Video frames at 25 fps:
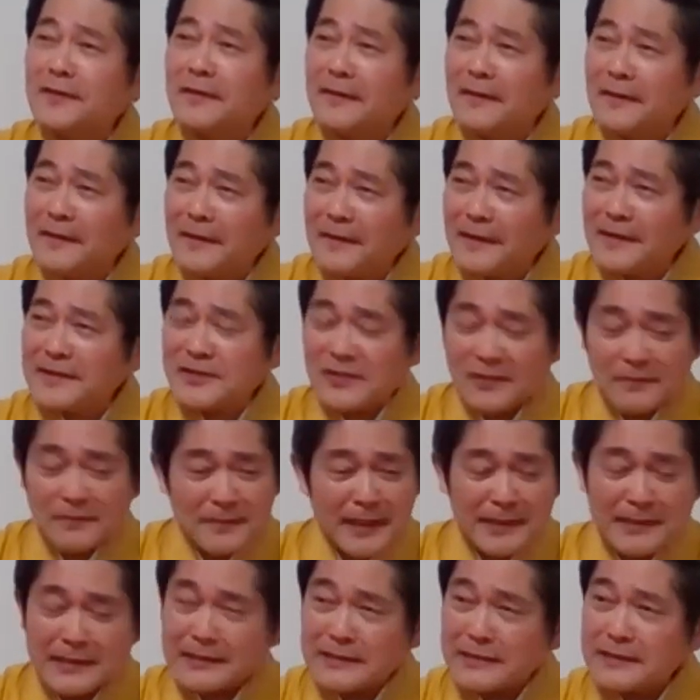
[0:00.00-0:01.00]
ああ、商
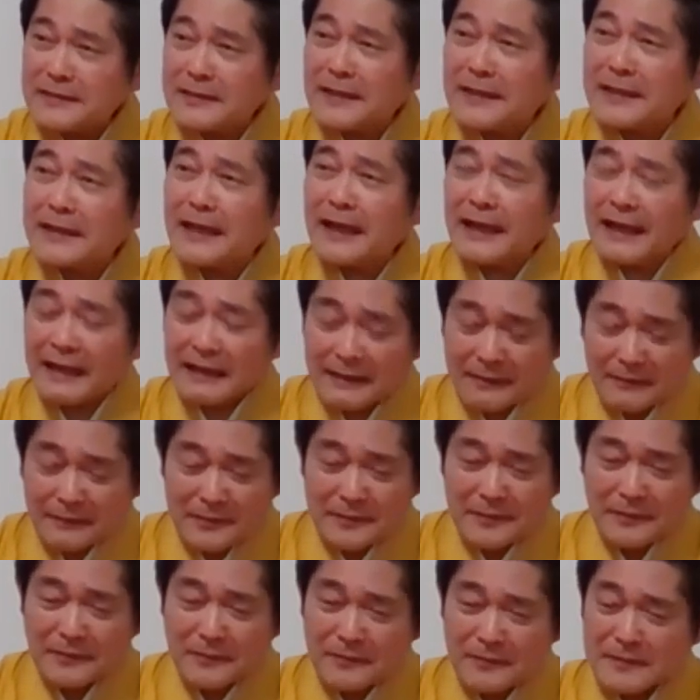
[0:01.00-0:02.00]
売人っていうのはな、
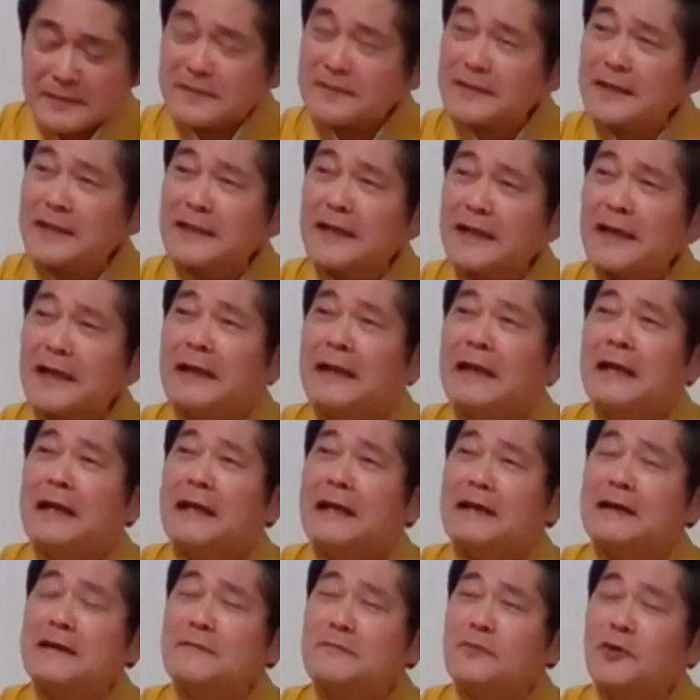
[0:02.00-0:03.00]
ここの人はな、
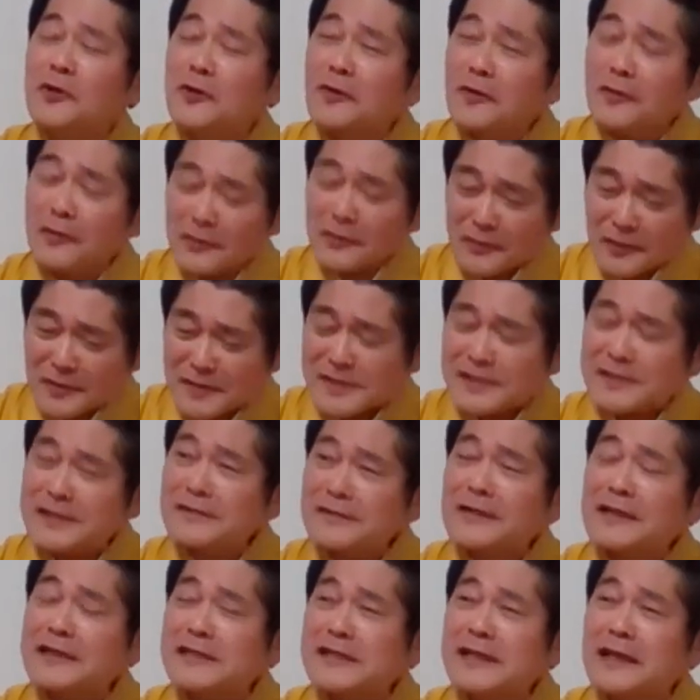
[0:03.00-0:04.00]
えー、物のこと知っ
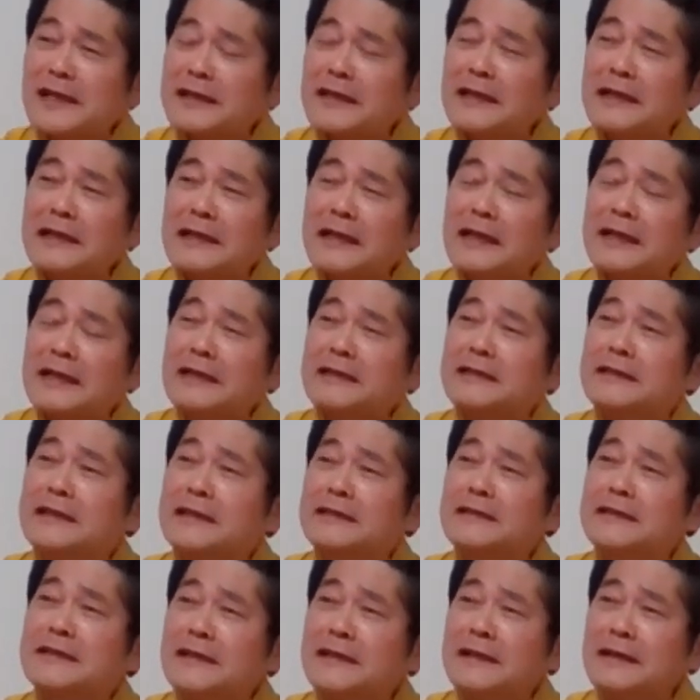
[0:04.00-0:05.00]
てるか知らないかなん
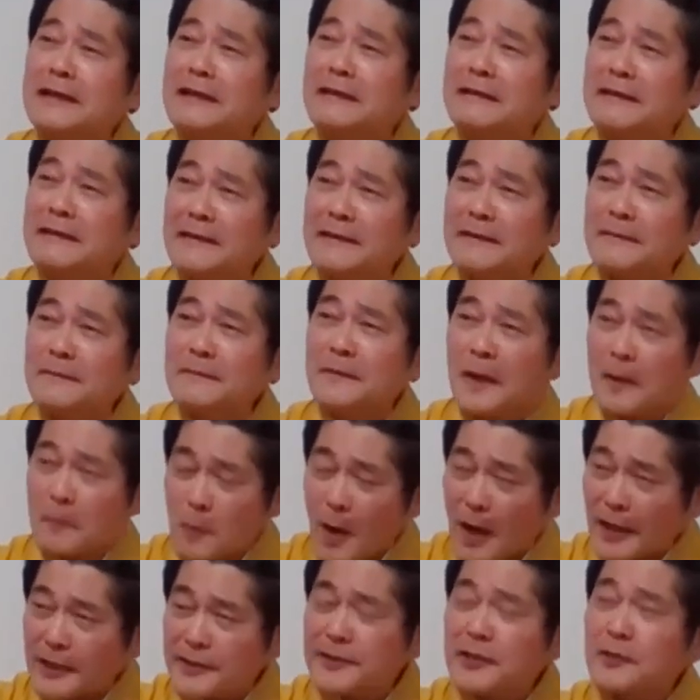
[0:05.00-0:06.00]
てんでね、
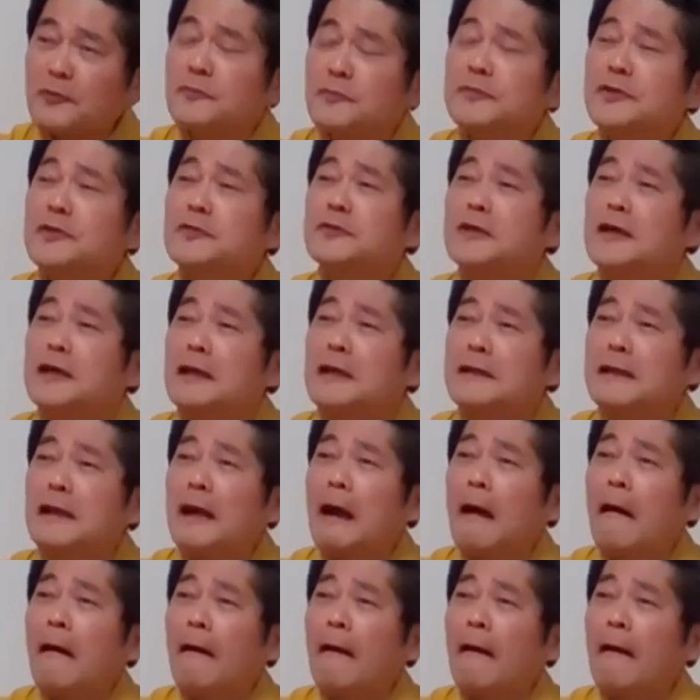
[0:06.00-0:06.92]
えー、相手を見るからな。